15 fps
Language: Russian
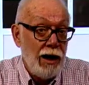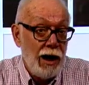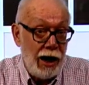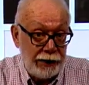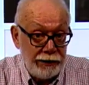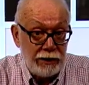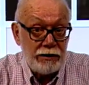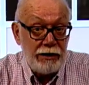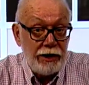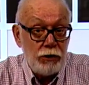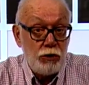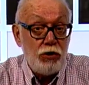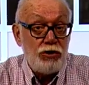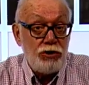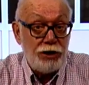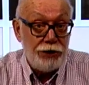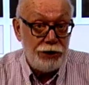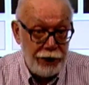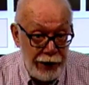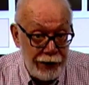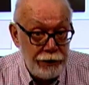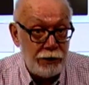А на следующий
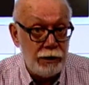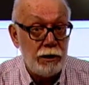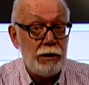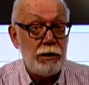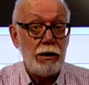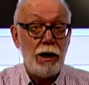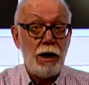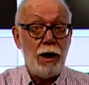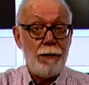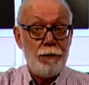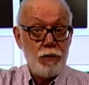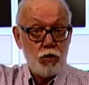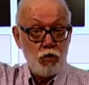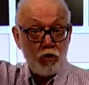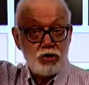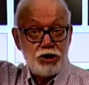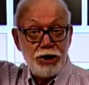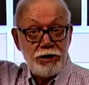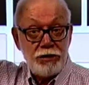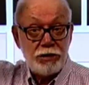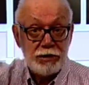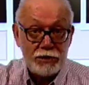день
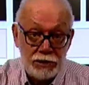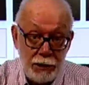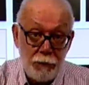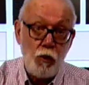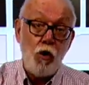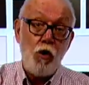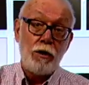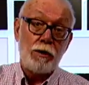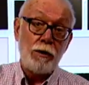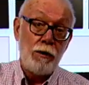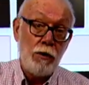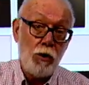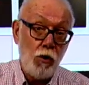обрушить забор –